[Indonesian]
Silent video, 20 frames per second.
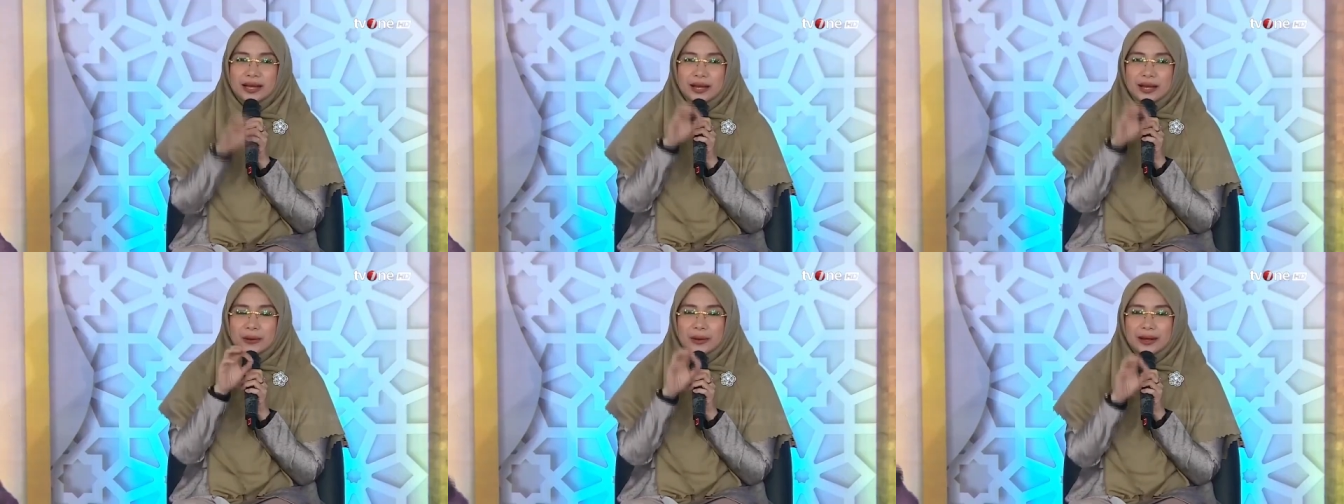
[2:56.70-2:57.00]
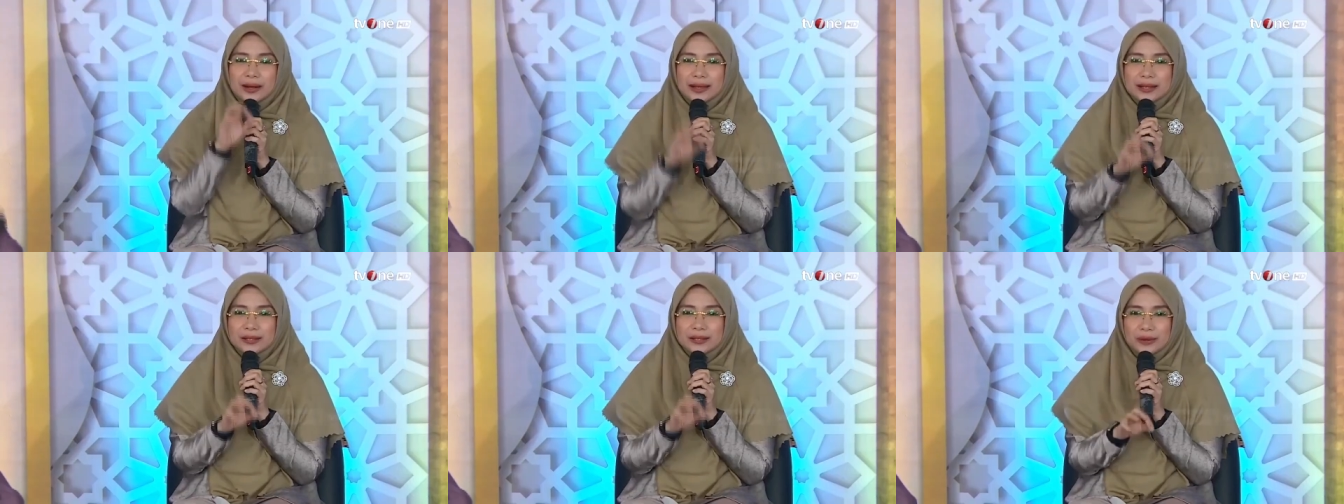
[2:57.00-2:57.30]
wa
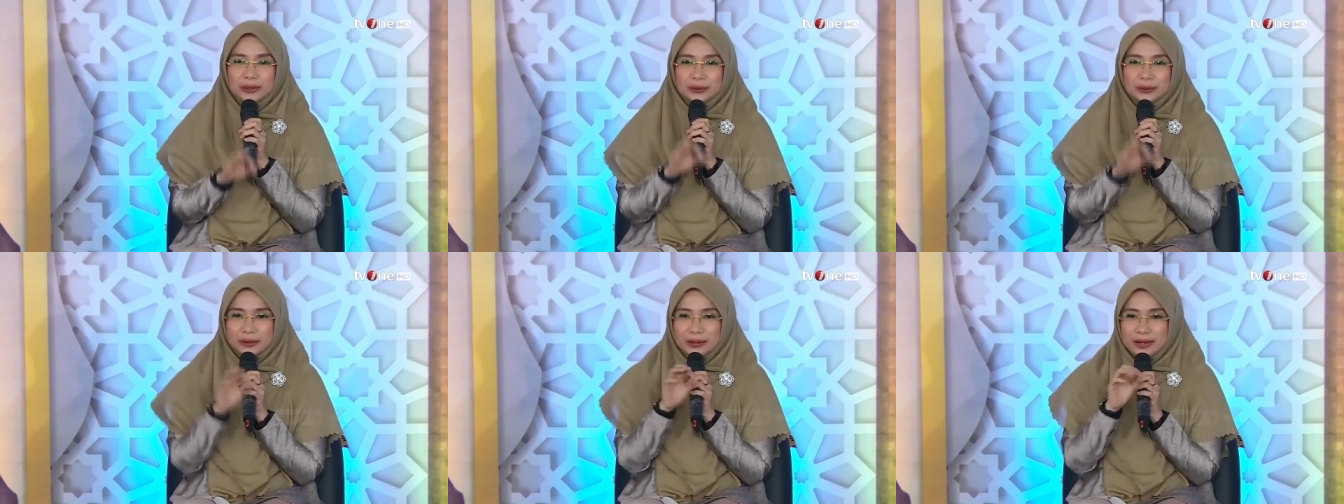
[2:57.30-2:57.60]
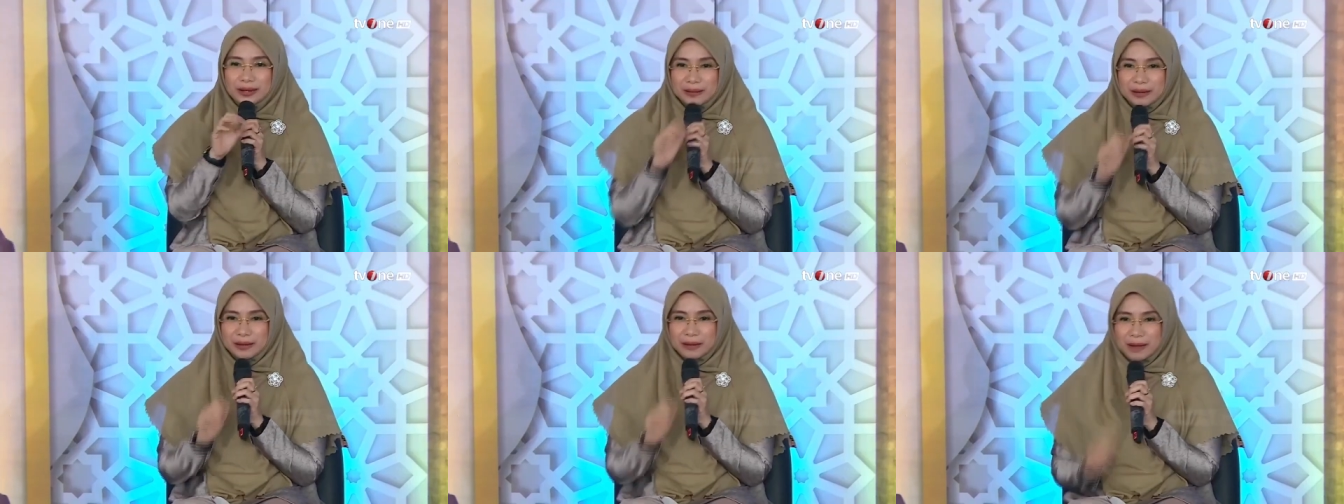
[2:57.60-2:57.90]

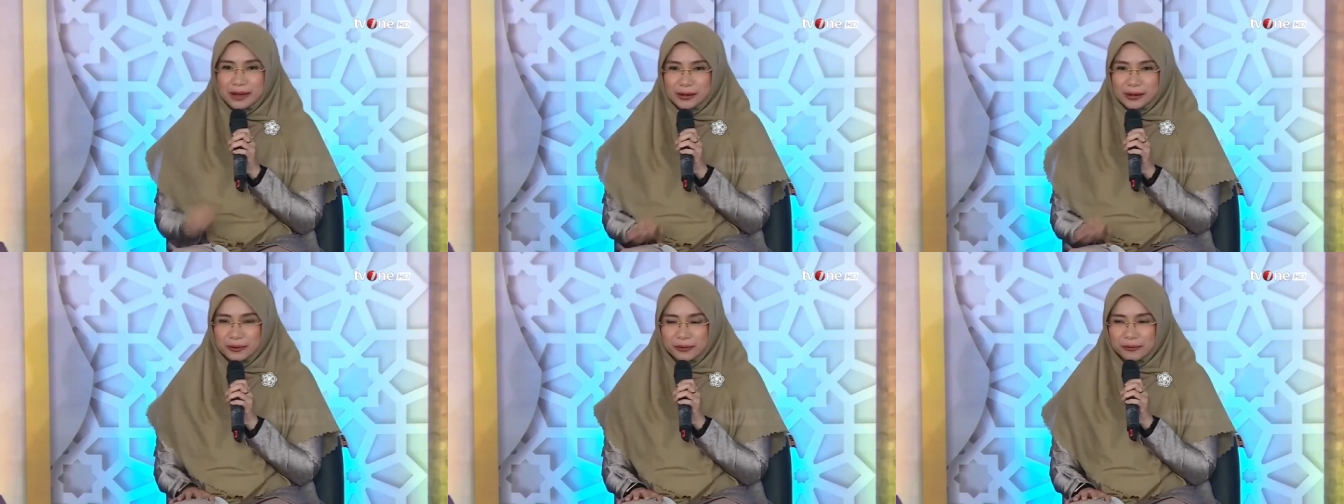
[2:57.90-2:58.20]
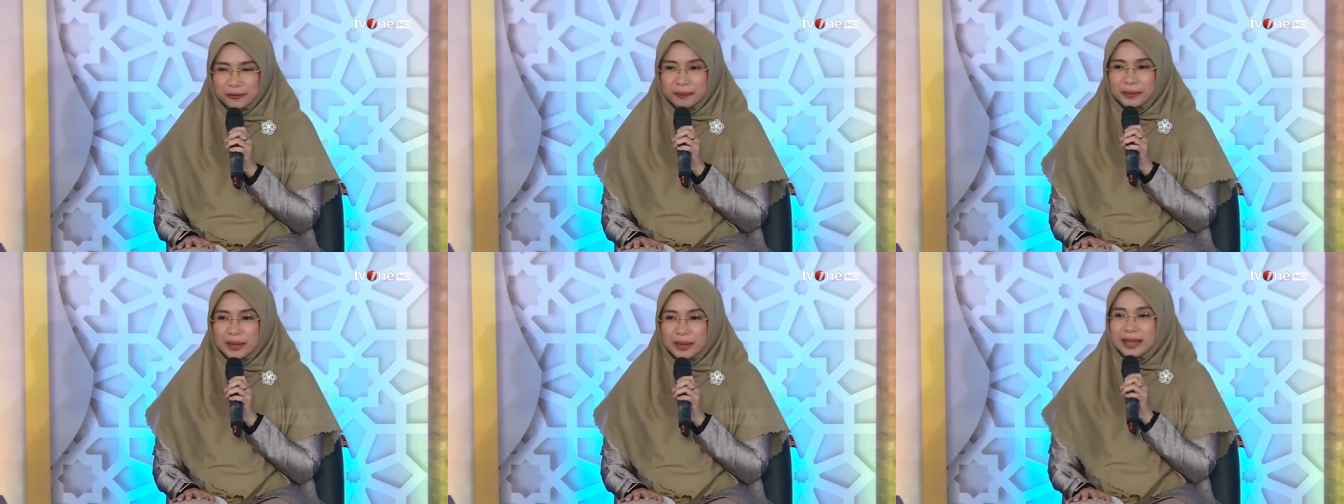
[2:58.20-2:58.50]
kiswatuhunna bil
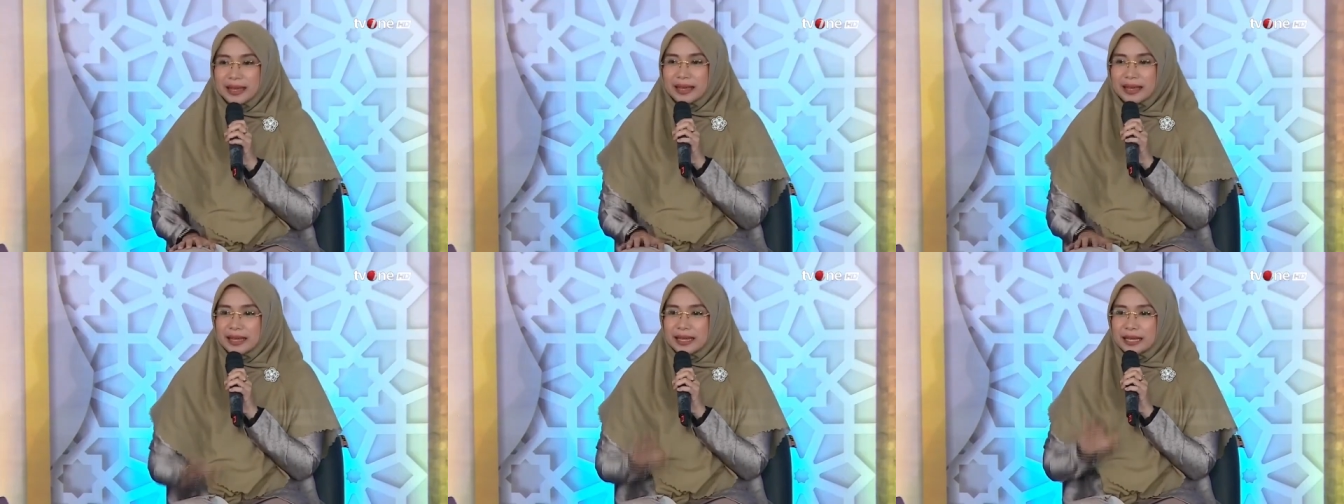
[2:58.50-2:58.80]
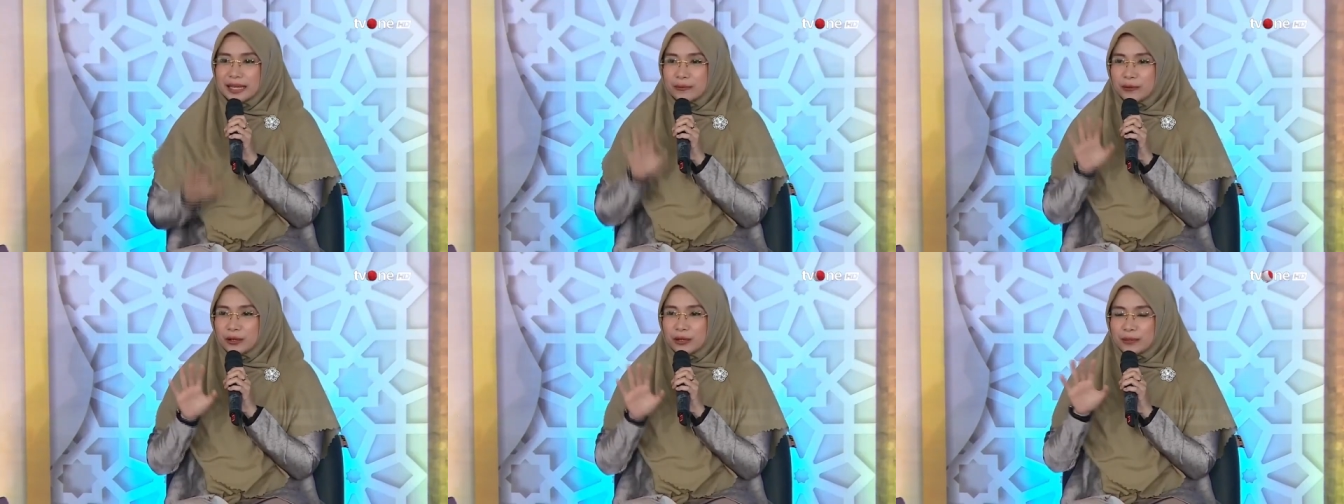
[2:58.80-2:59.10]
ma'ruf.
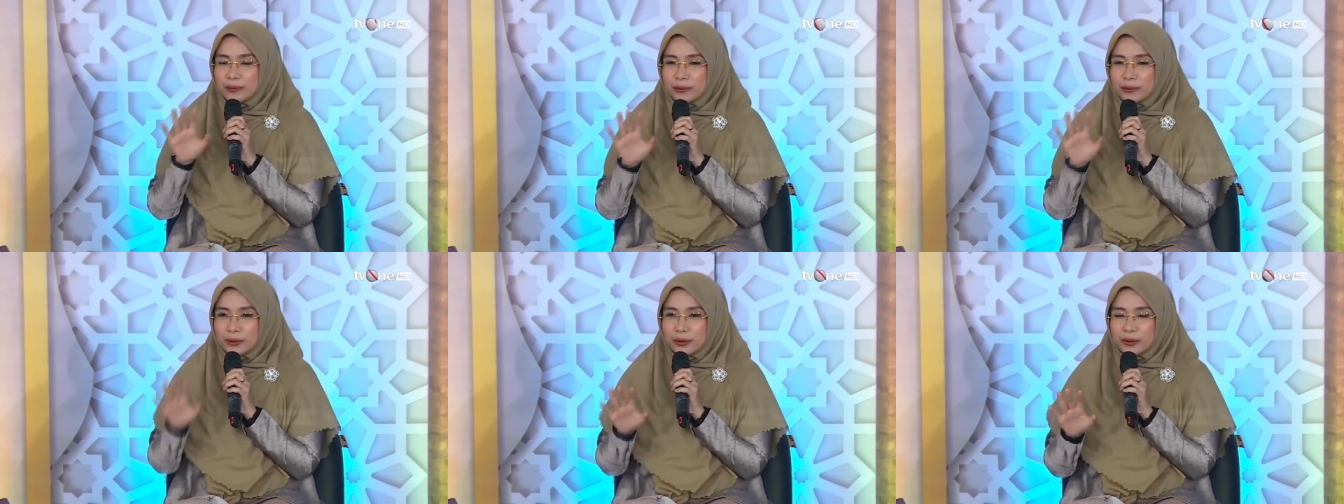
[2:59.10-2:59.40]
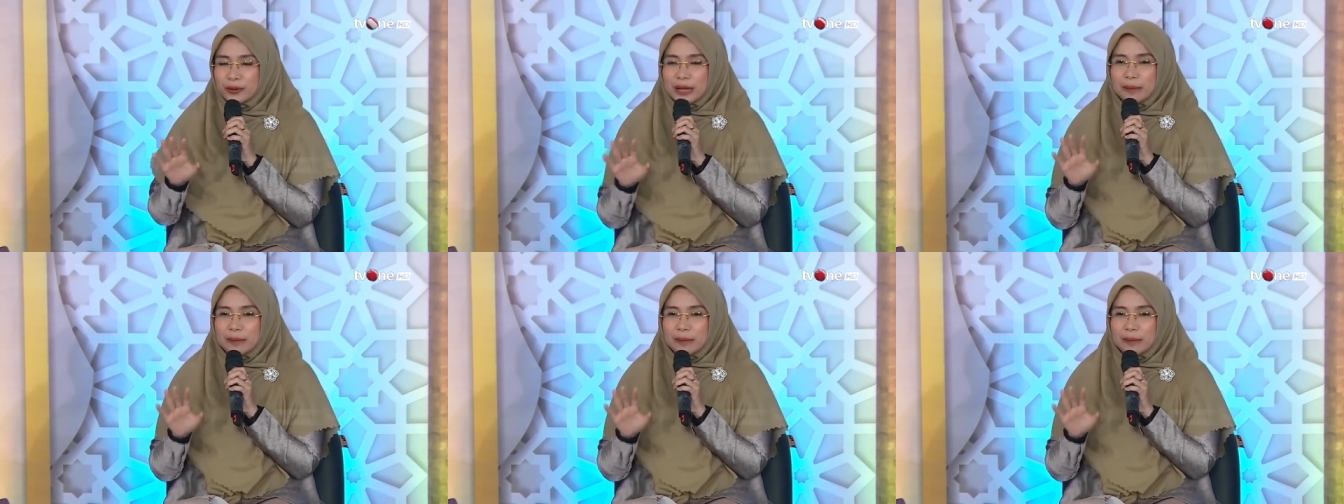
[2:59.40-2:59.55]
Ibu-ibu